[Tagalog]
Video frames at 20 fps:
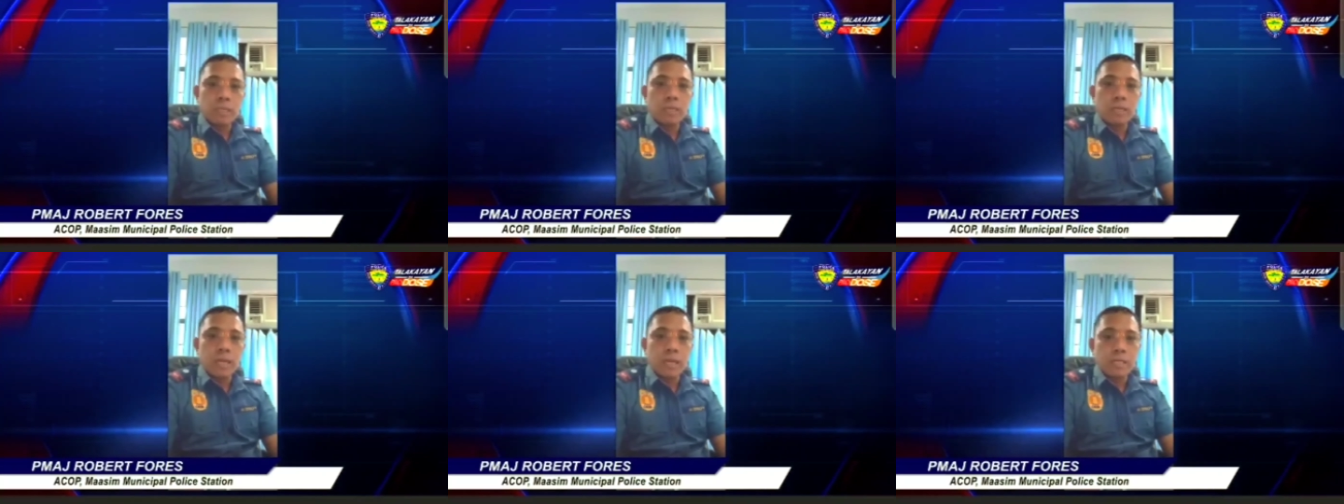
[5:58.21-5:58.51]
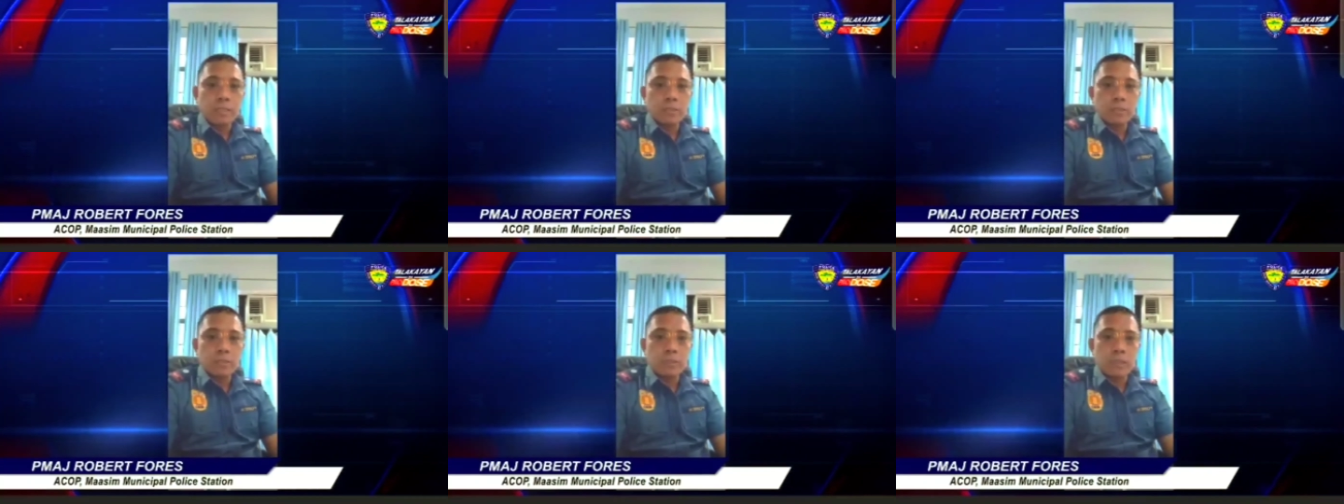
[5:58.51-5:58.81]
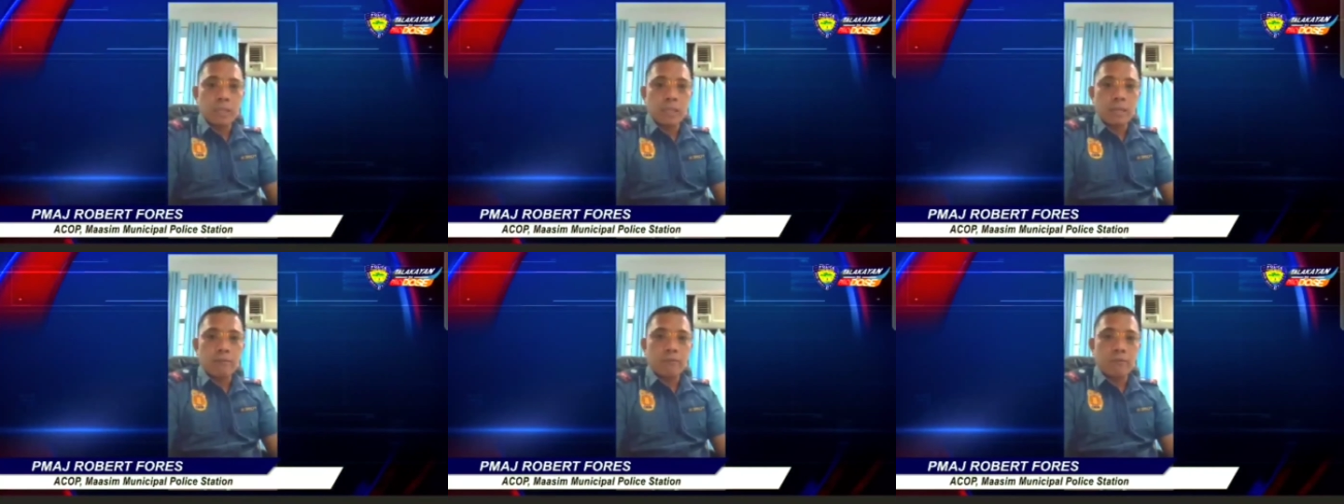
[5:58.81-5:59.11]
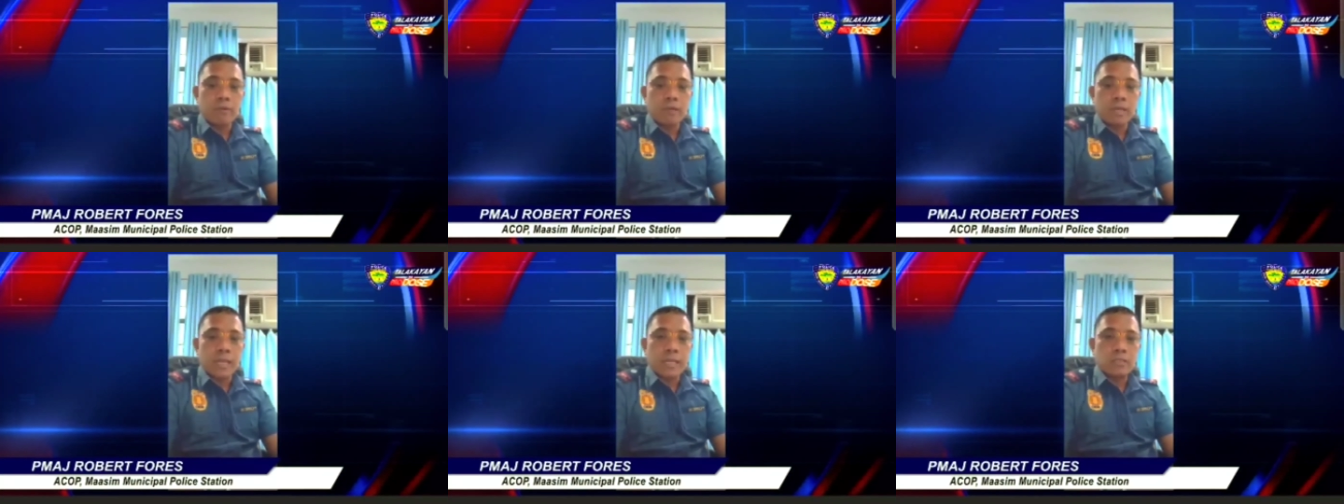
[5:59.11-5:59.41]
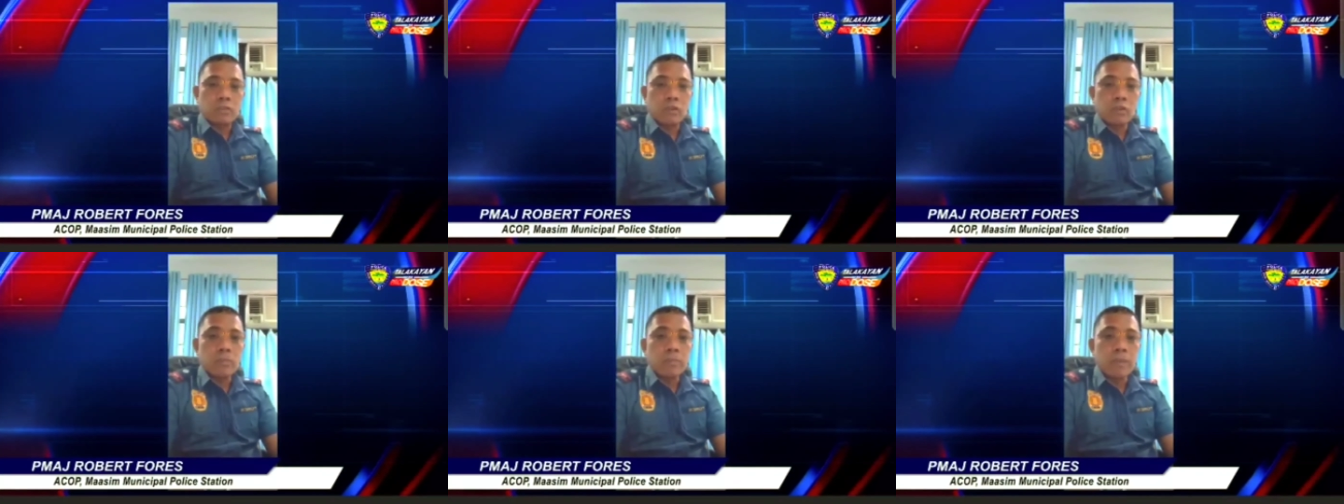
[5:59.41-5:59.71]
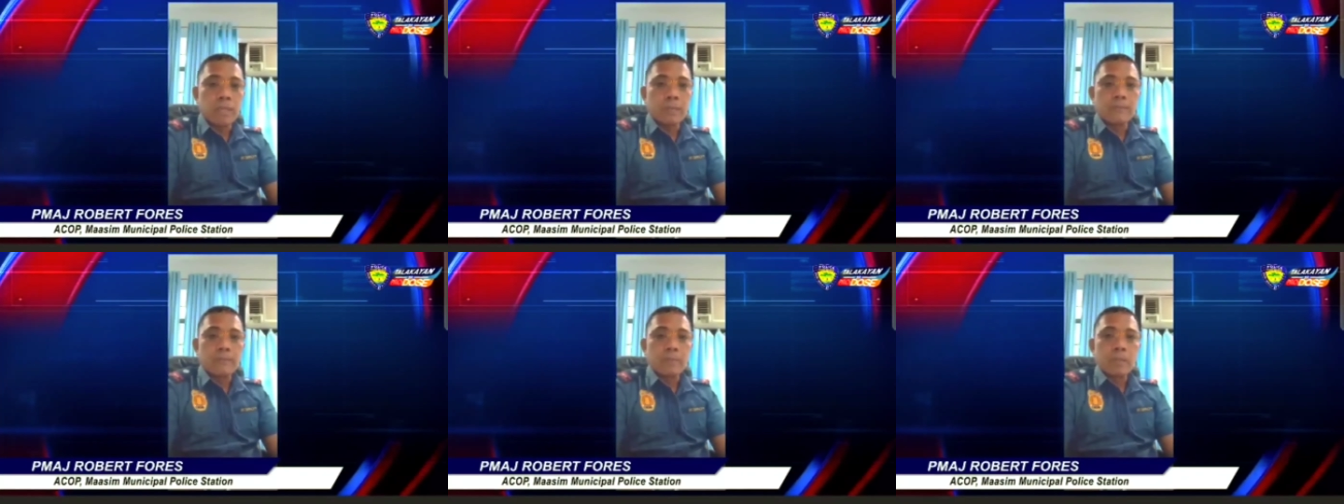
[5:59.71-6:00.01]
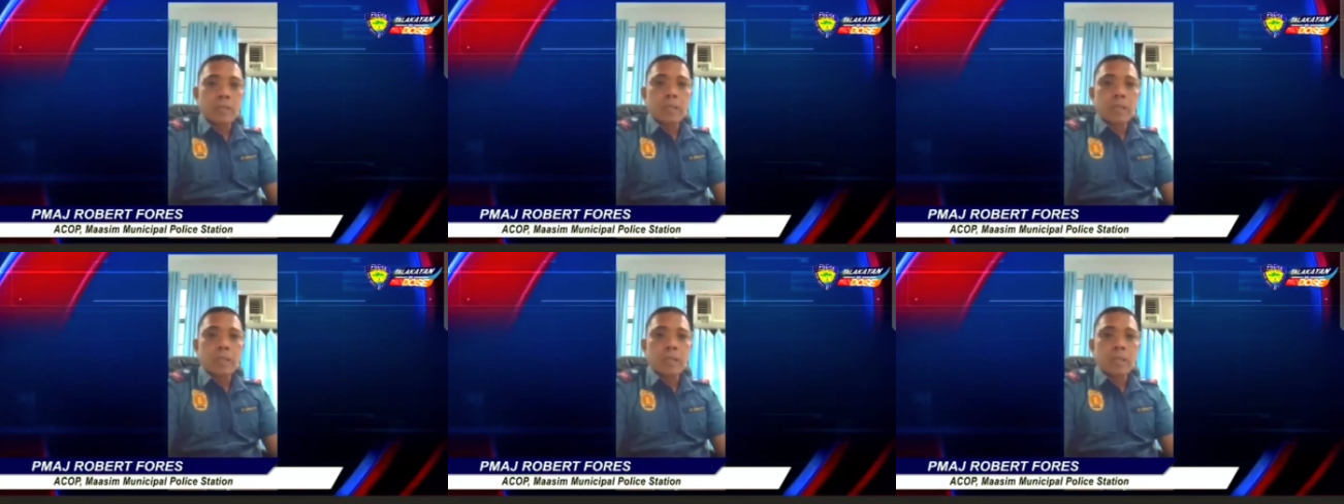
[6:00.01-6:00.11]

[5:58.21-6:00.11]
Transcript: recreation, and for the enjoyment